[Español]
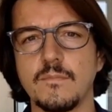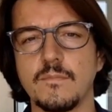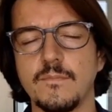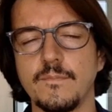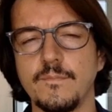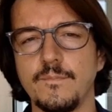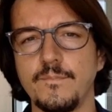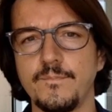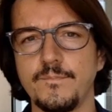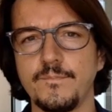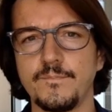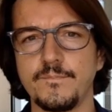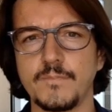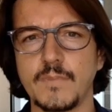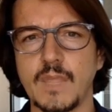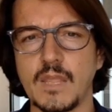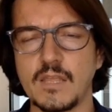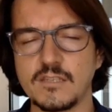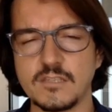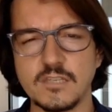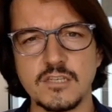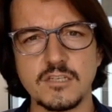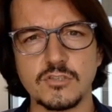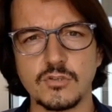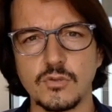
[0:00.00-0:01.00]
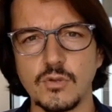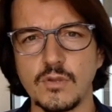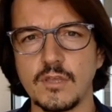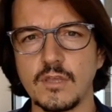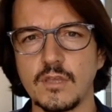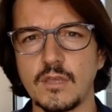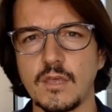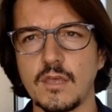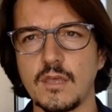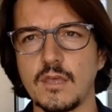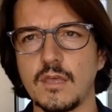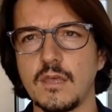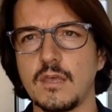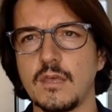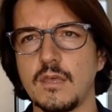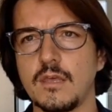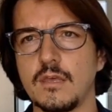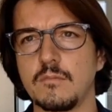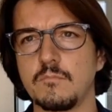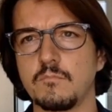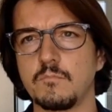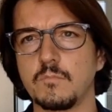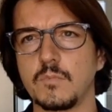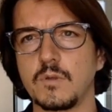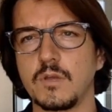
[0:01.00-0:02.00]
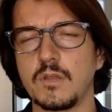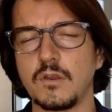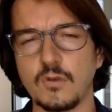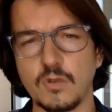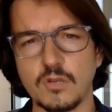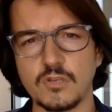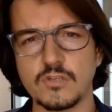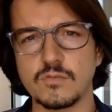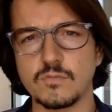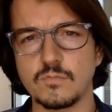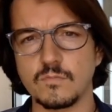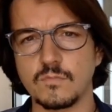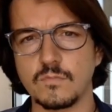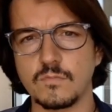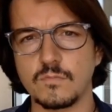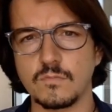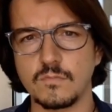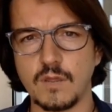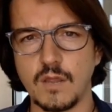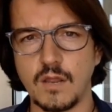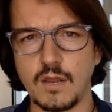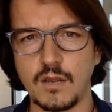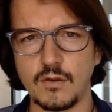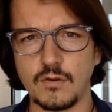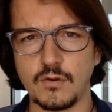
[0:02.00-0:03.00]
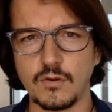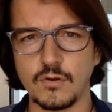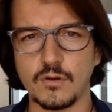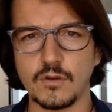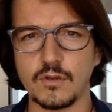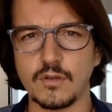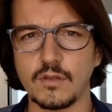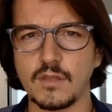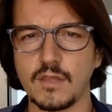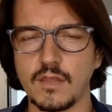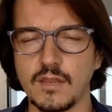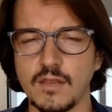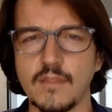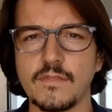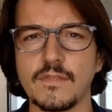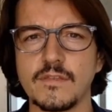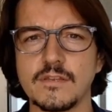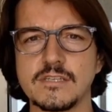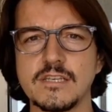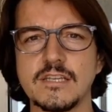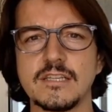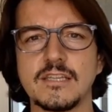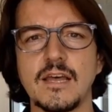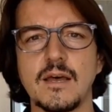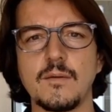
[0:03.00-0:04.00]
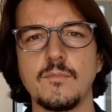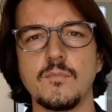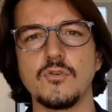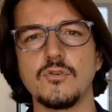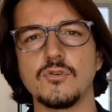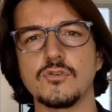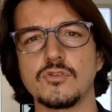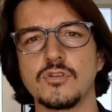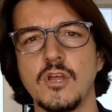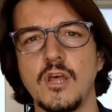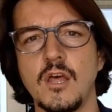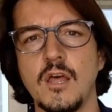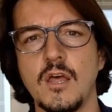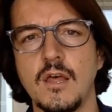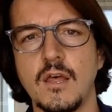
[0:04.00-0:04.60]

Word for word: mm, insisto en que creo que es algo que necesitamos